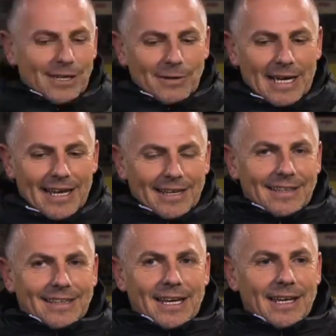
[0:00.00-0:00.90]
Ich war
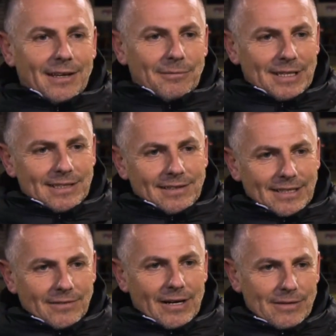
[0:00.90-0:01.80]
eigentlich eh
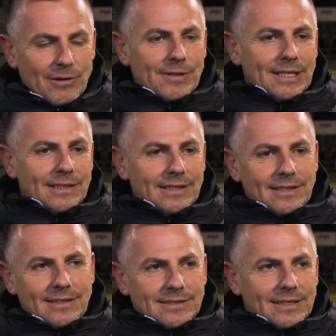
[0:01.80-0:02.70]
mittendrin, ich war involviert in, die,
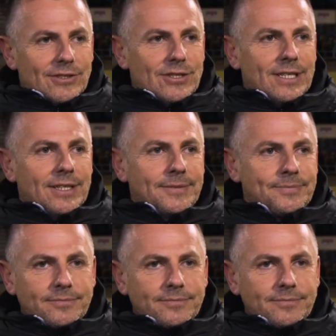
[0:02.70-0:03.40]
in dieser Geschichte.